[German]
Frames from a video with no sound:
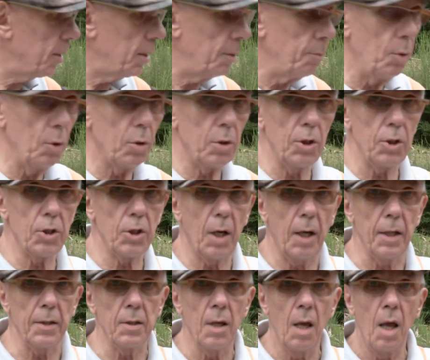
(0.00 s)
die
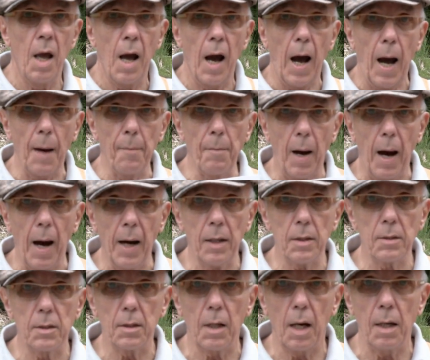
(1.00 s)
Möglichkeit, am
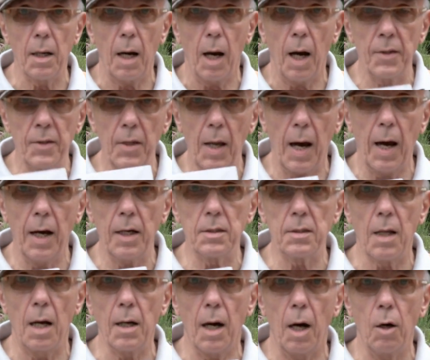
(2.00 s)
Achtgang, an der
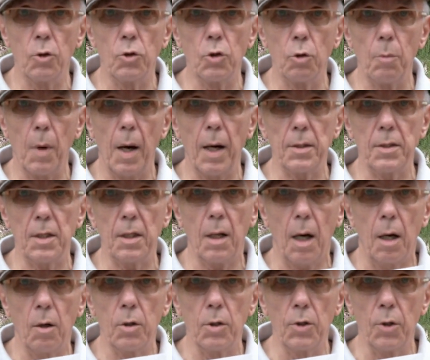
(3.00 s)
Achtgang-Automatik
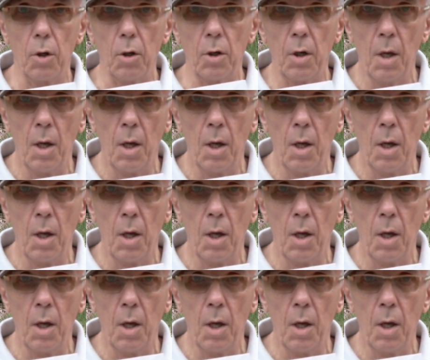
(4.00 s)
auch noch